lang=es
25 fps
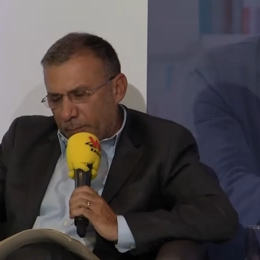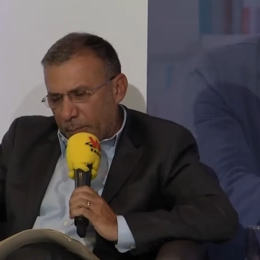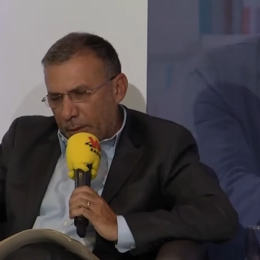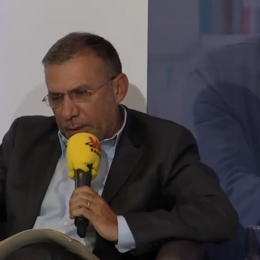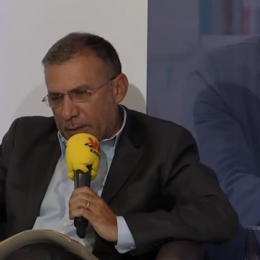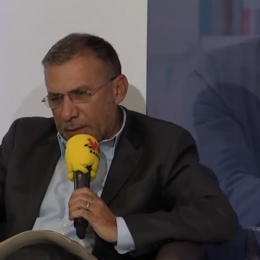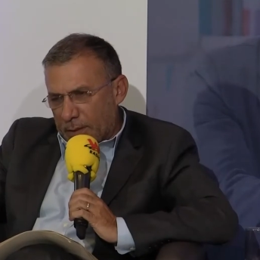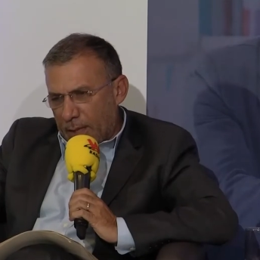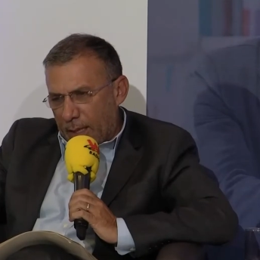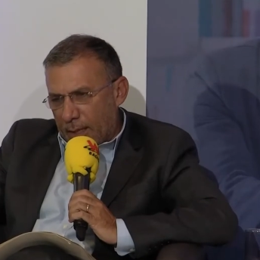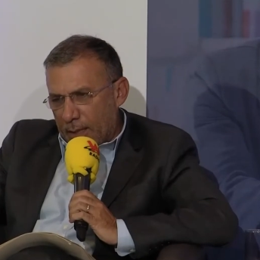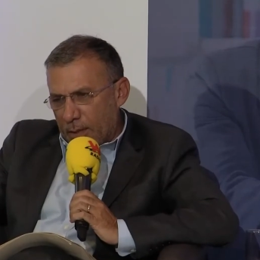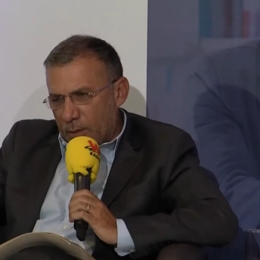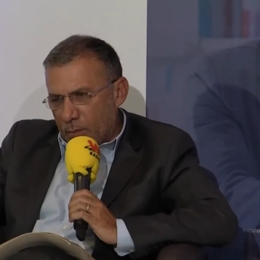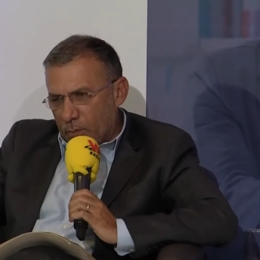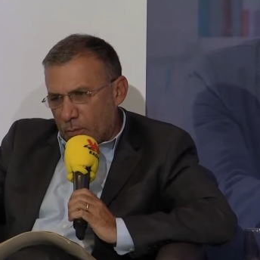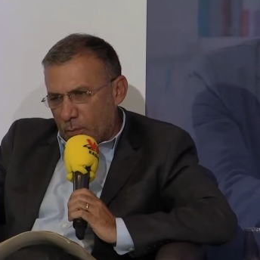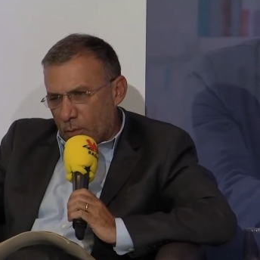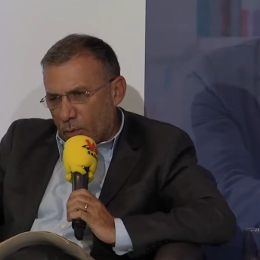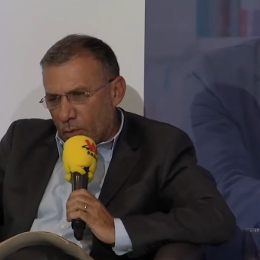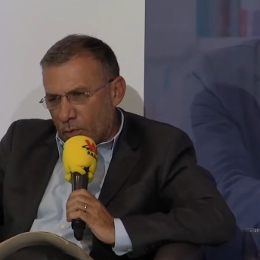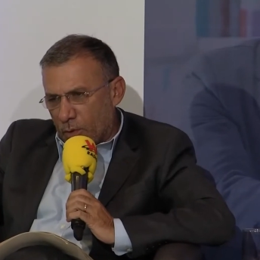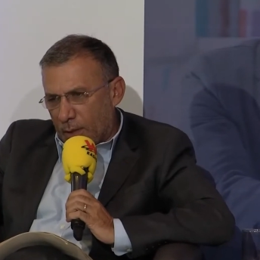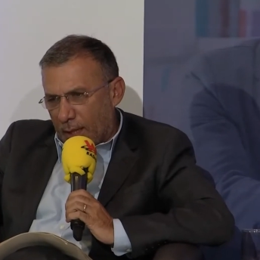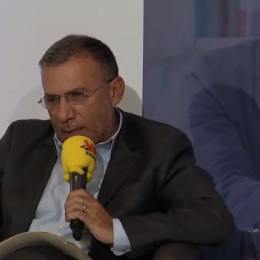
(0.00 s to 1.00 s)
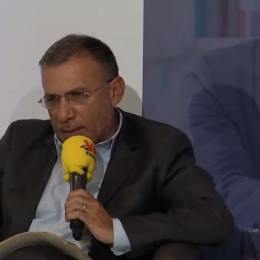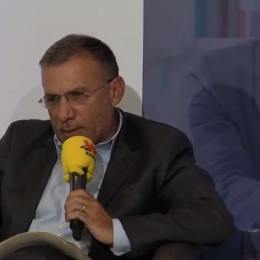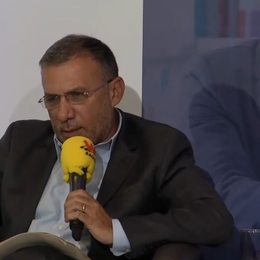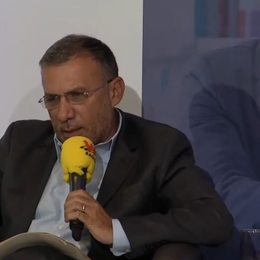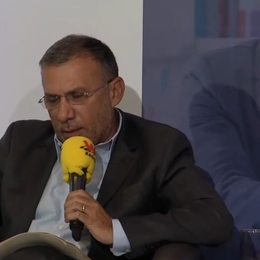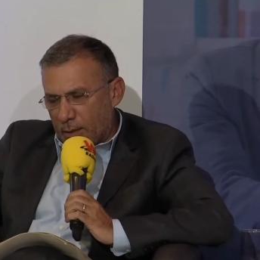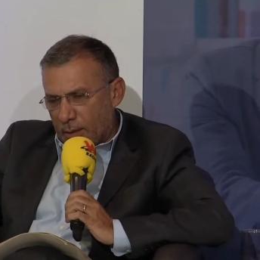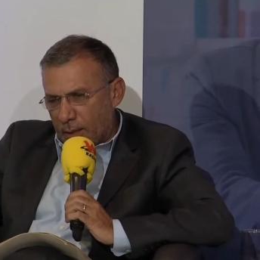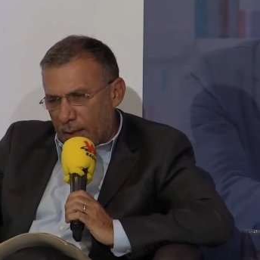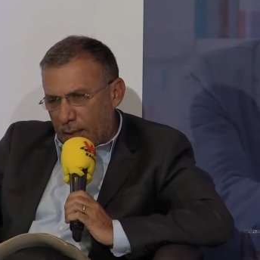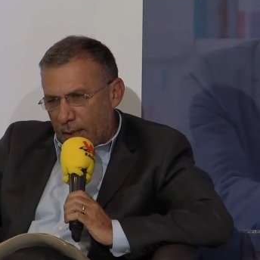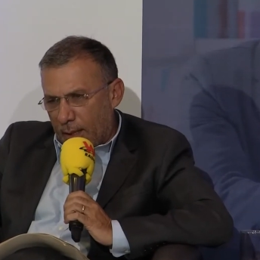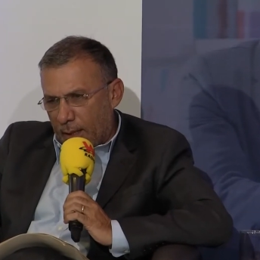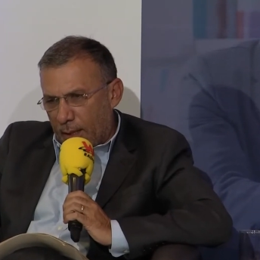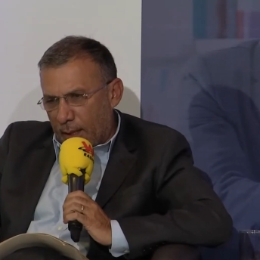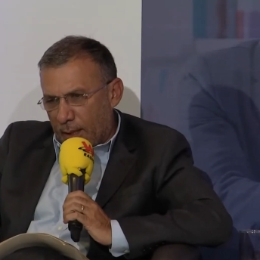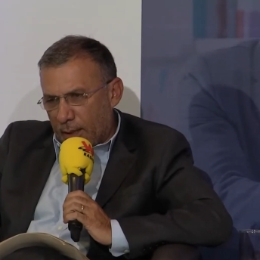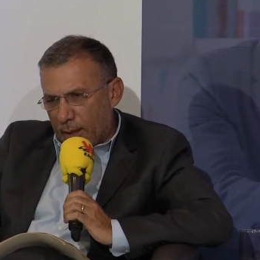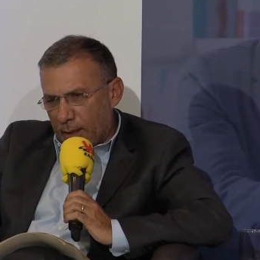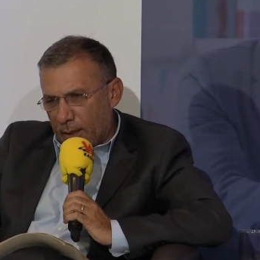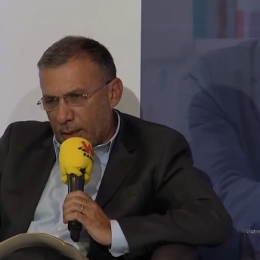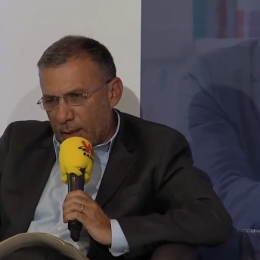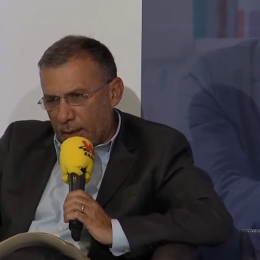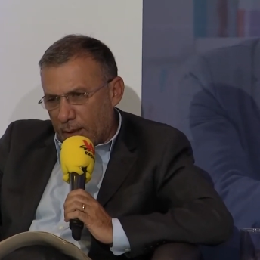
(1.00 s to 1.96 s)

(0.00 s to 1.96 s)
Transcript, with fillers: pues hay un contraste entre la